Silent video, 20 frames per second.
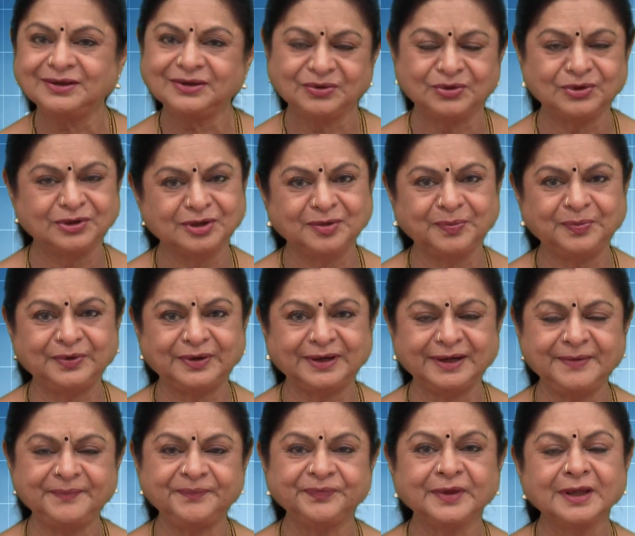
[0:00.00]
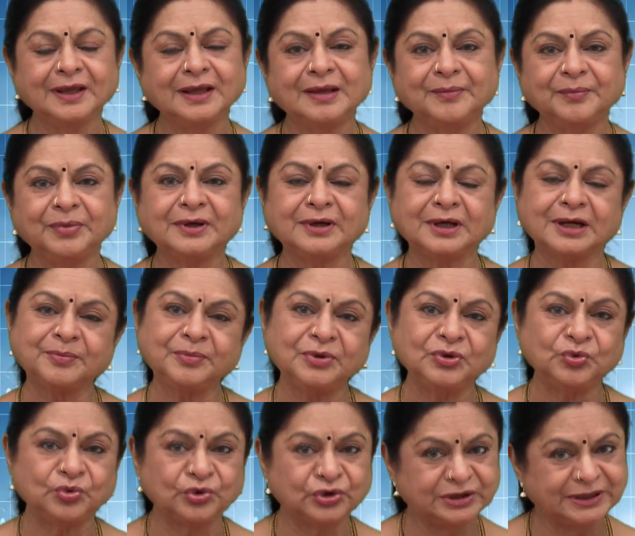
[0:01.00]
கொடுக்க போகிறேன் இப்போ கர்ப்பம்
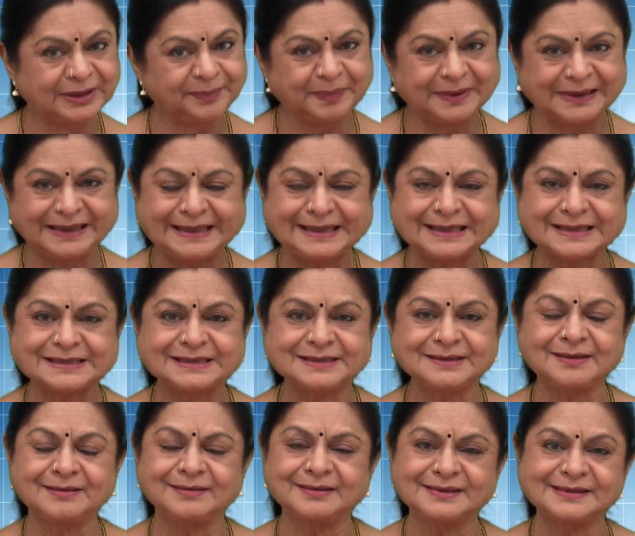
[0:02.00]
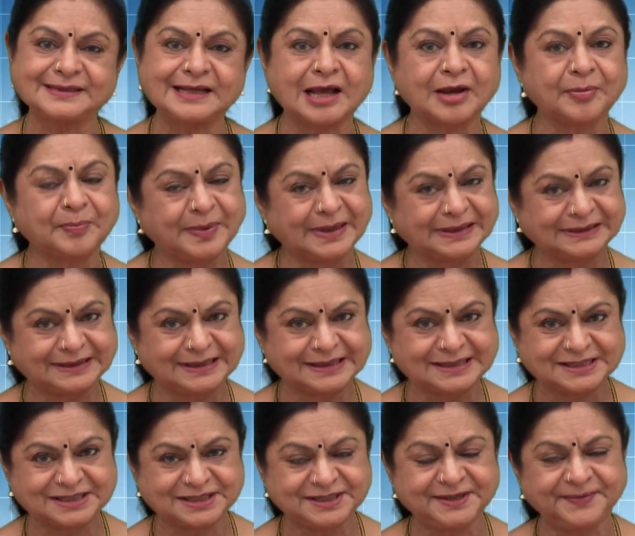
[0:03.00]
உறுதி பண்ணியாச்சு சாக்
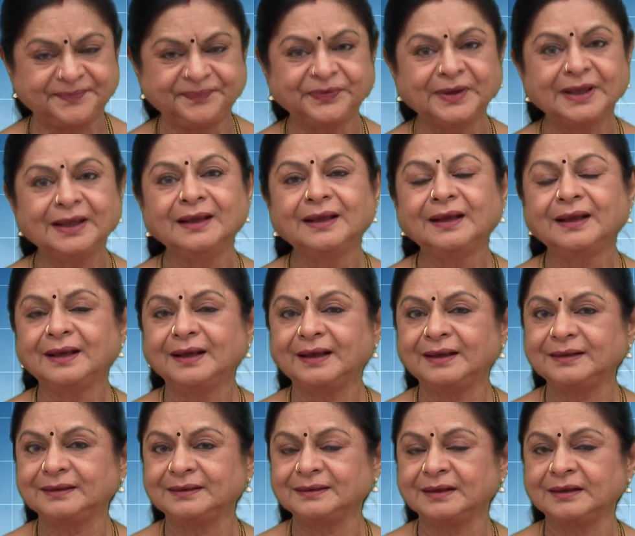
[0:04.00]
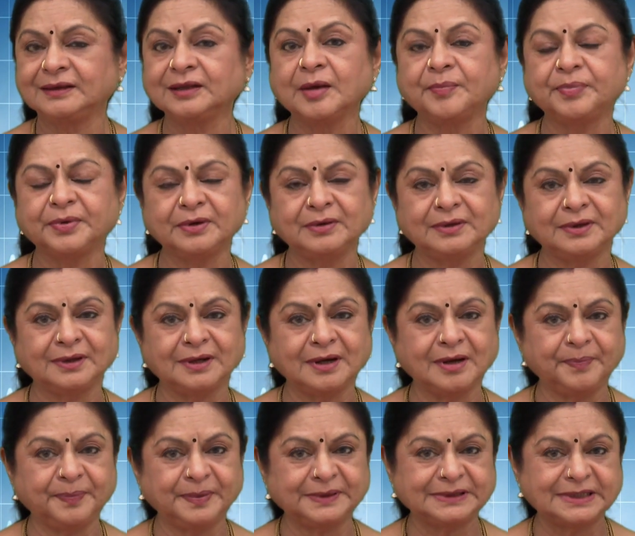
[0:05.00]
பார்த்தாச்சு அண்டு அதுக்கப்புறம்
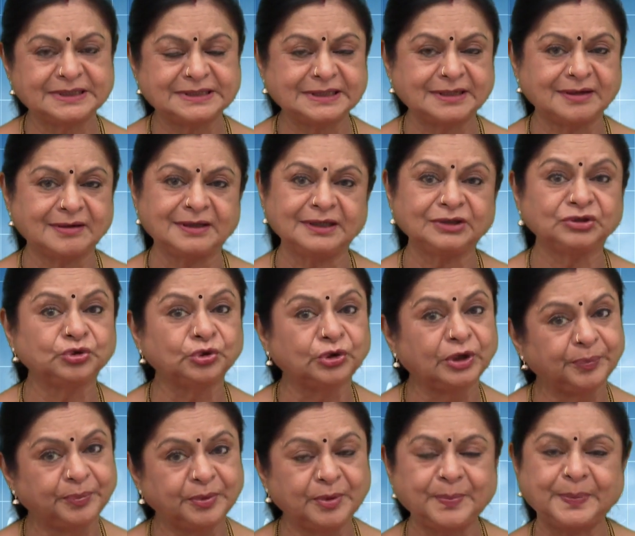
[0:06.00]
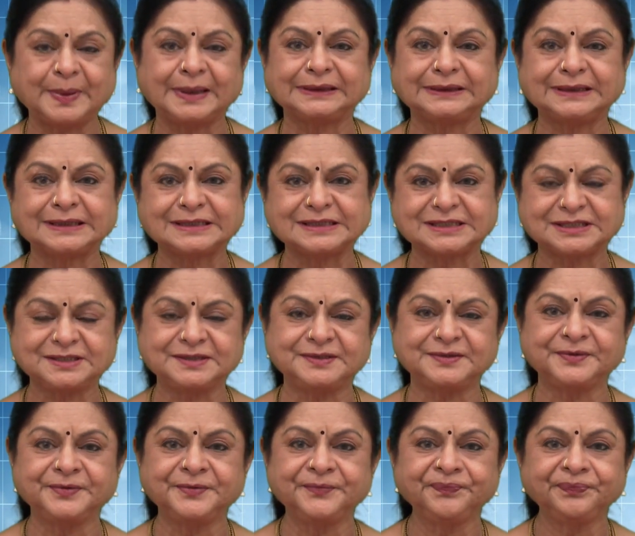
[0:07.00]
நாற்பத்தஞ்சு நாளில் துடிப்பும் பார்த்தாச்சு
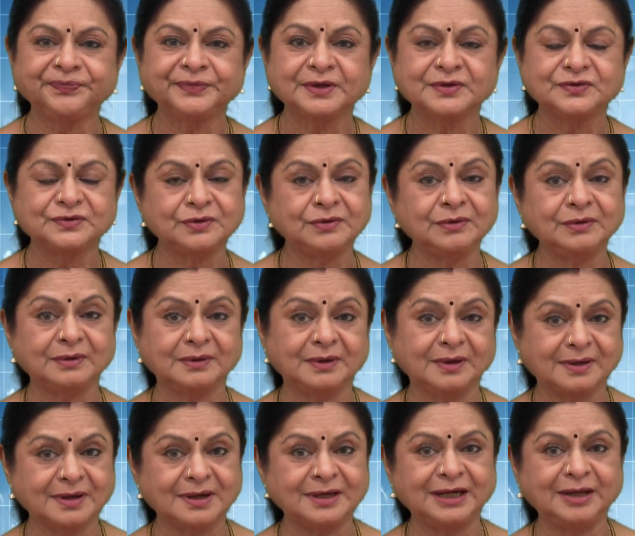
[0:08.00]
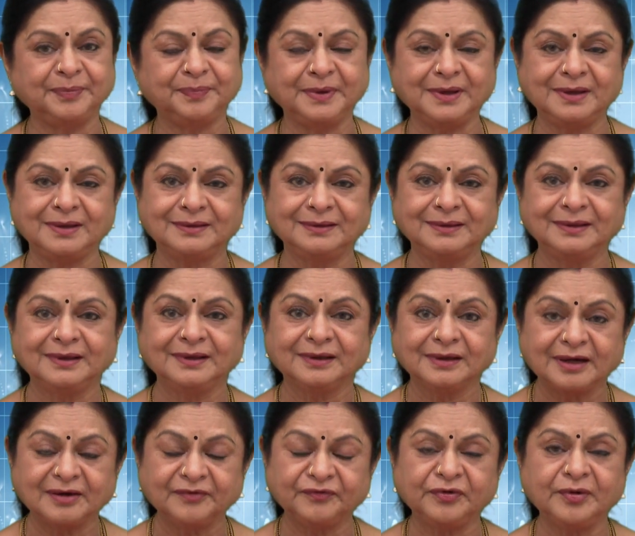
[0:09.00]
ஸோ கண்டிப்பாக
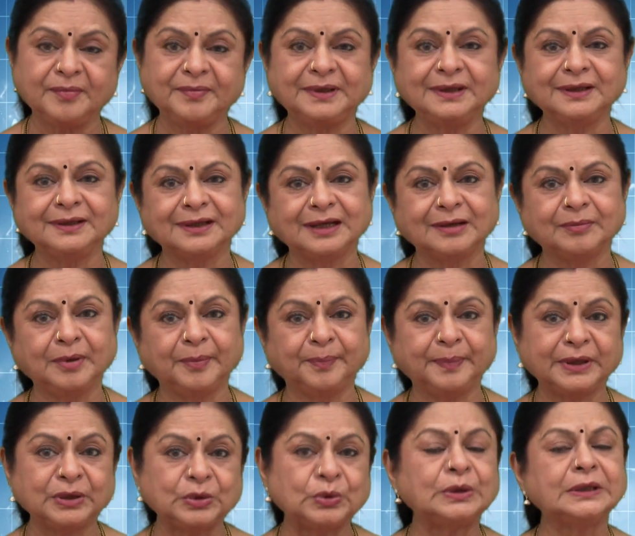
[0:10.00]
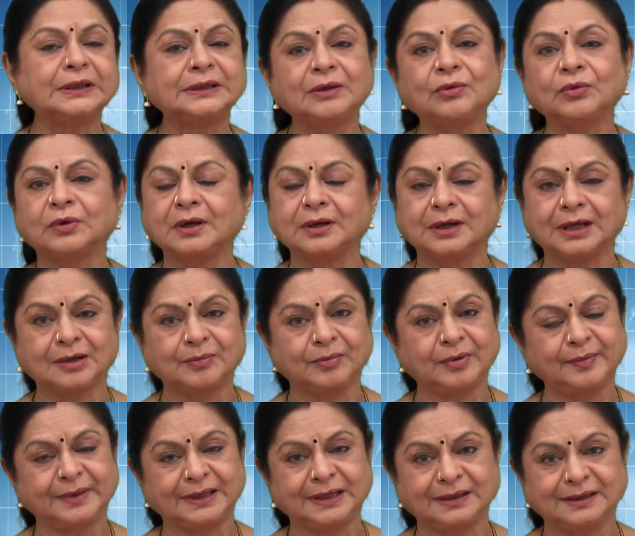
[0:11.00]
கன்ஃபார்ம்டு கர்ப்பப்பைக்குள்ளே தான் உங்கள்
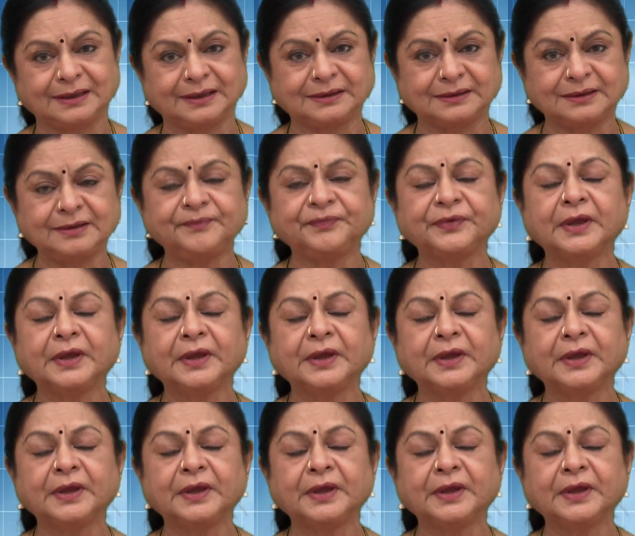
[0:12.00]
கர்ப்பம் இருக்கிறது